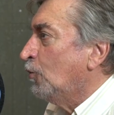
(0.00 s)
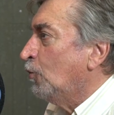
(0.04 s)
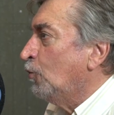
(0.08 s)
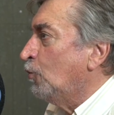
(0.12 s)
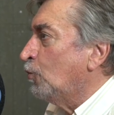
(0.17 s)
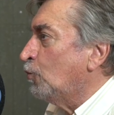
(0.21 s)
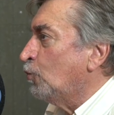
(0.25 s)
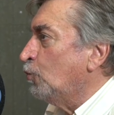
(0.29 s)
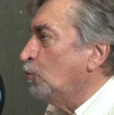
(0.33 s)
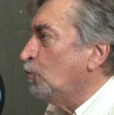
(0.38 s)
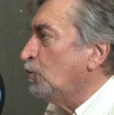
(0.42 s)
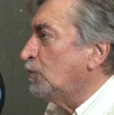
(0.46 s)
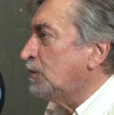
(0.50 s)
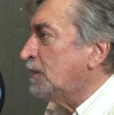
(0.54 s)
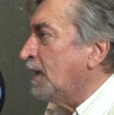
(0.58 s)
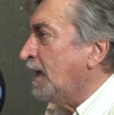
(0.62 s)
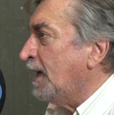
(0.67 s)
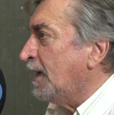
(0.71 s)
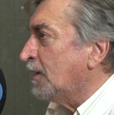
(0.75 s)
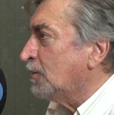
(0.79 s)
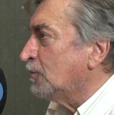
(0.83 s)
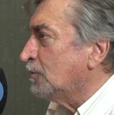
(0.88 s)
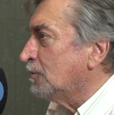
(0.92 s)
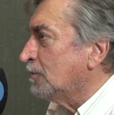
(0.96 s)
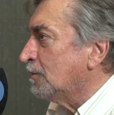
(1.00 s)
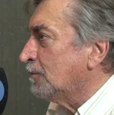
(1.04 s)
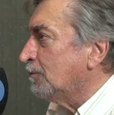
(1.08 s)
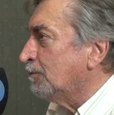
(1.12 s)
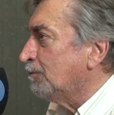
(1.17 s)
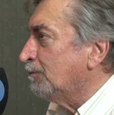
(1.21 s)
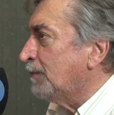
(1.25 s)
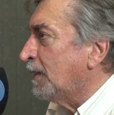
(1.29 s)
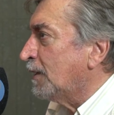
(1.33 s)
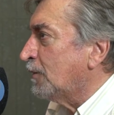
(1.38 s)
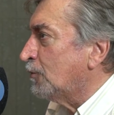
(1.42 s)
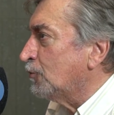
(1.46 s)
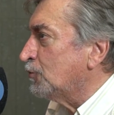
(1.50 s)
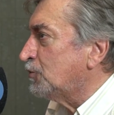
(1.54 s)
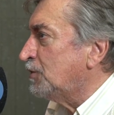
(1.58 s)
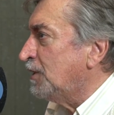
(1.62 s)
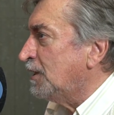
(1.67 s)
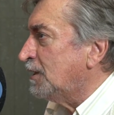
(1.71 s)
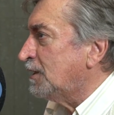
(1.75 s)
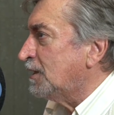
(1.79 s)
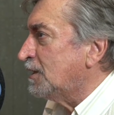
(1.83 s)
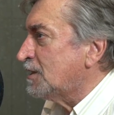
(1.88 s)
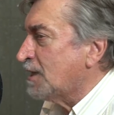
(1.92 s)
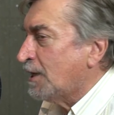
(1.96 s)
ocultaron bajo
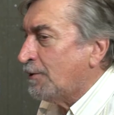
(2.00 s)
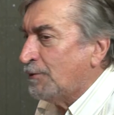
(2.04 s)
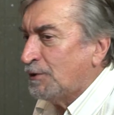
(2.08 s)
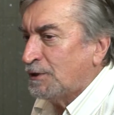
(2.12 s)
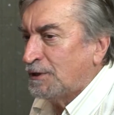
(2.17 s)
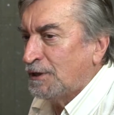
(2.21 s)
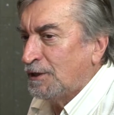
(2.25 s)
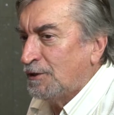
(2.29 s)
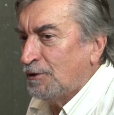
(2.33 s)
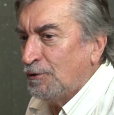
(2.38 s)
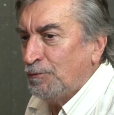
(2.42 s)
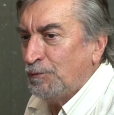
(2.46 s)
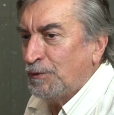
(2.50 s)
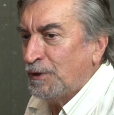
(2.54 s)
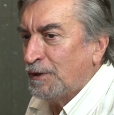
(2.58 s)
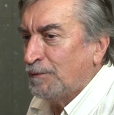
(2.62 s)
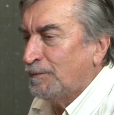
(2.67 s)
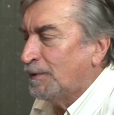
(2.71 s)
siete llaves el nombre